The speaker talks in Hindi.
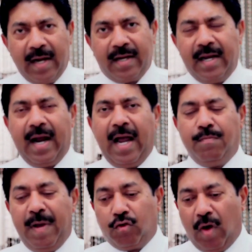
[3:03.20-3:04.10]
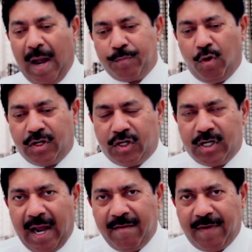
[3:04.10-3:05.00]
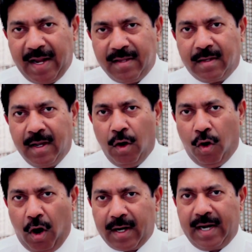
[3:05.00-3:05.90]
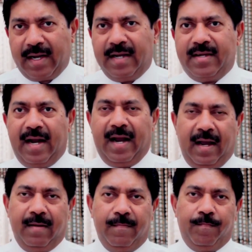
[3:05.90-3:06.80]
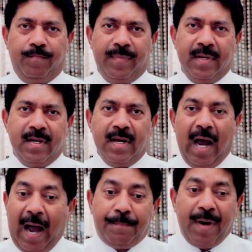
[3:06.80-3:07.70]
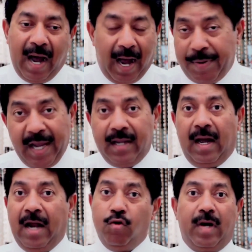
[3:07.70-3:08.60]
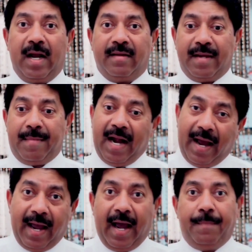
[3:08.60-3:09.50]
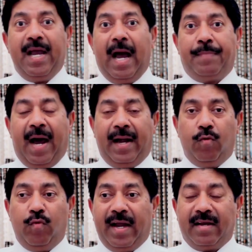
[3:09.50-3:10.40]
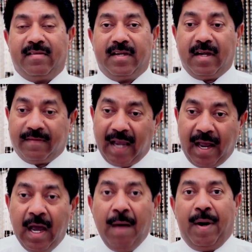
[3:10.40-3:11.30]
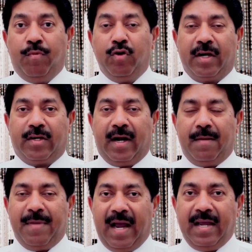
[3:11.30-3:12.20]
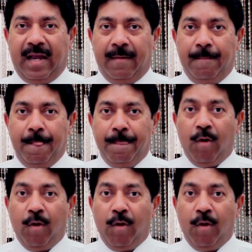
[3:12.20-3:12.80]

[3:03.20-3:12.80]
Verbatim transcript: स्वर्ग के राज में तो आपको जयवंत होकर के जाना है आप अभी अनुग्रह का जमाना है अभी आप हारे हुए हैं किसी चीज से प्रभु के चरण में आइए